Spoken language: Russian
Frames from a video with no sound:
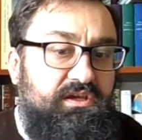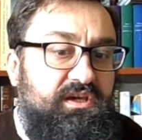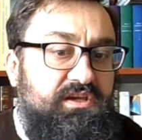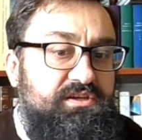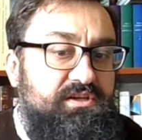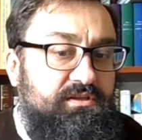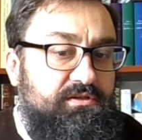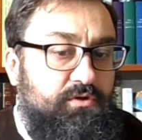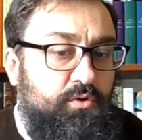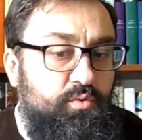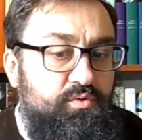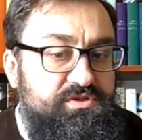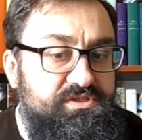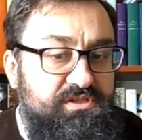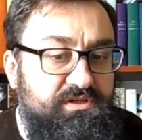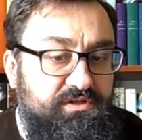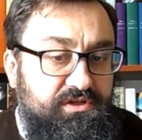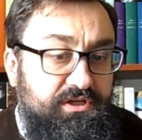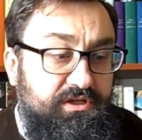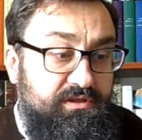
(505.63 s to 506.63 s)
И я не
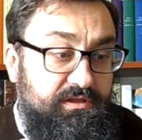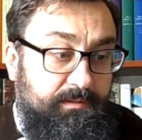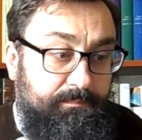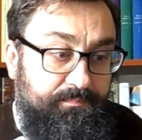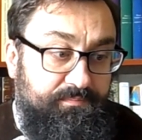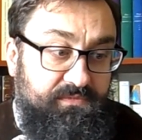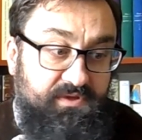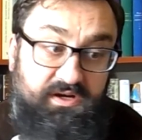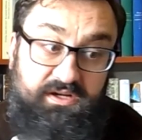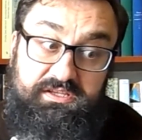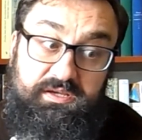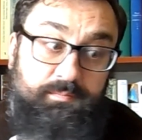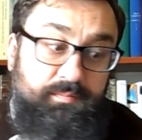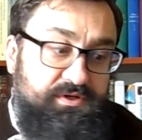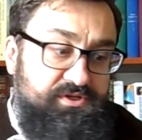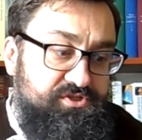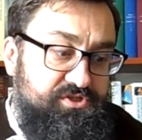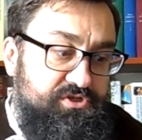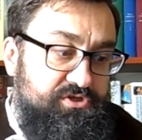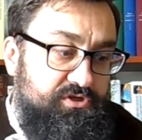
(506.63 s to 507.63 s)
открою секрета,
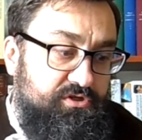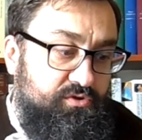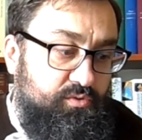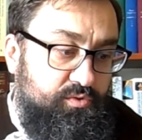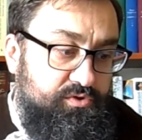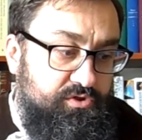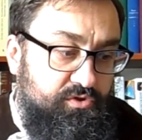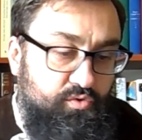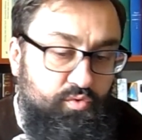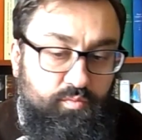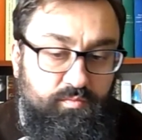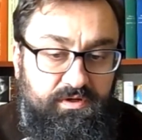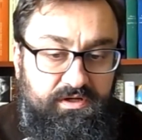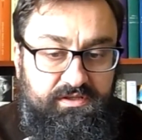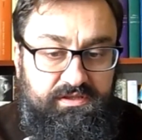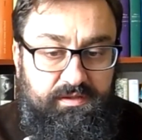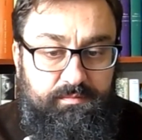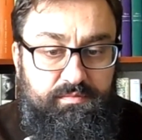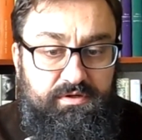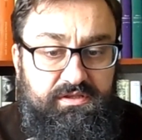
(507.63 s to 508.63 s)
хотя почти никто не
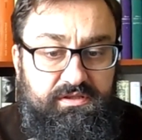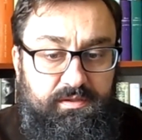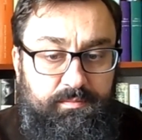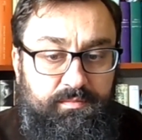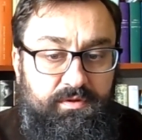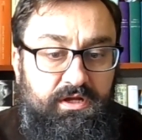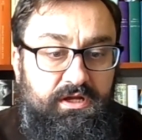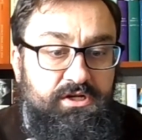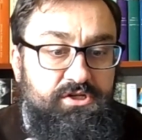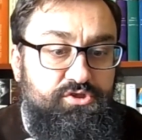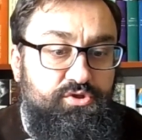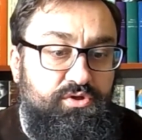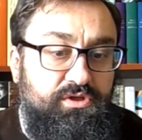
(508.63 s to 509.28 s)
думает об этом,